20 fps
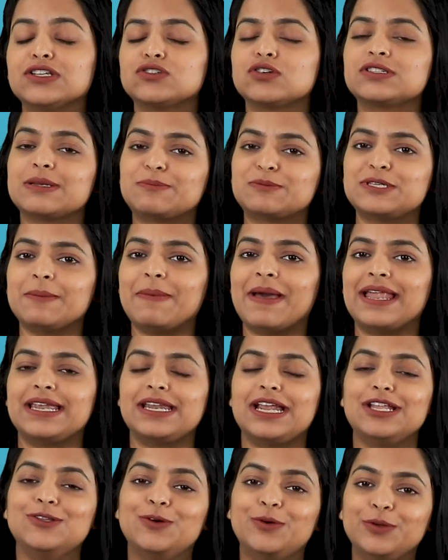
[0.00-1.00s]
सो so, सबसे पहले
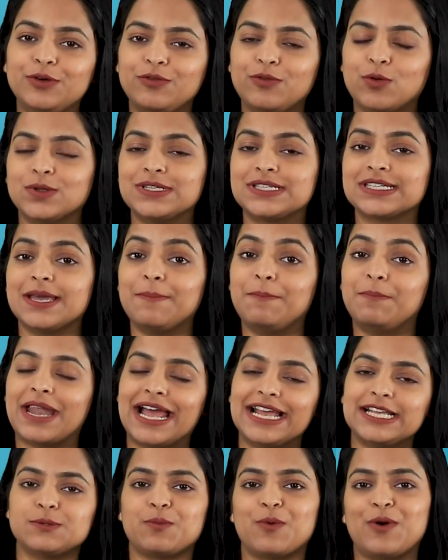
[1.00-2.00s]
ना दोनों फ़ोन्स के
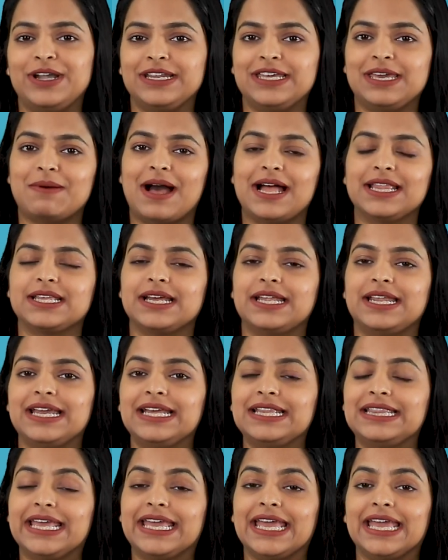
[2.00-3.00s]
प्राइस पॉइंट की बात करेंगे
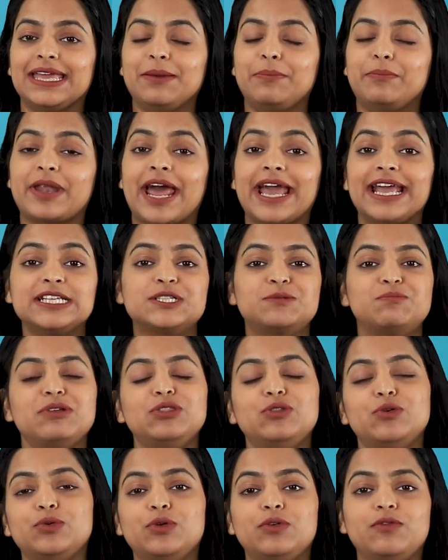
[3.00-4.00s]
देखेंगे प्राइस में
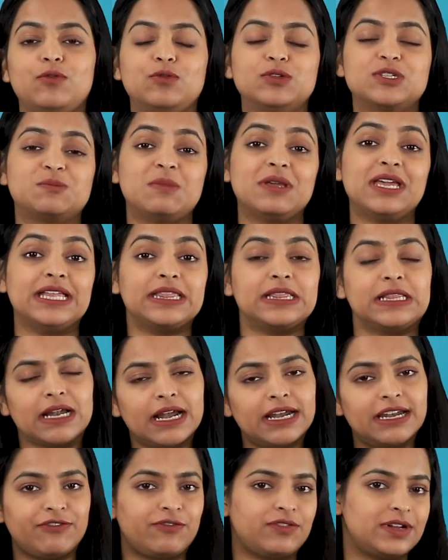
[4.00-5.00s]
दोनों फ़ोन्स में कितना
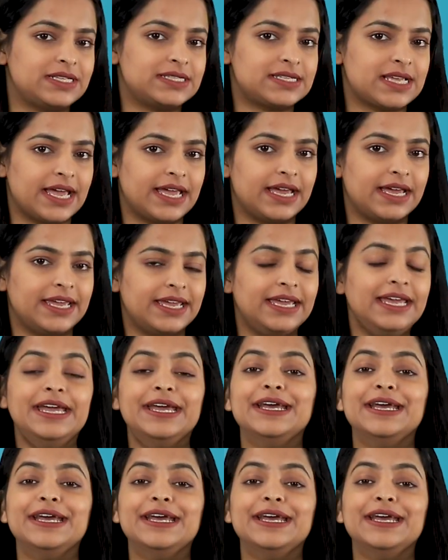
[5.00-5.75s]
डिफरेंस आया है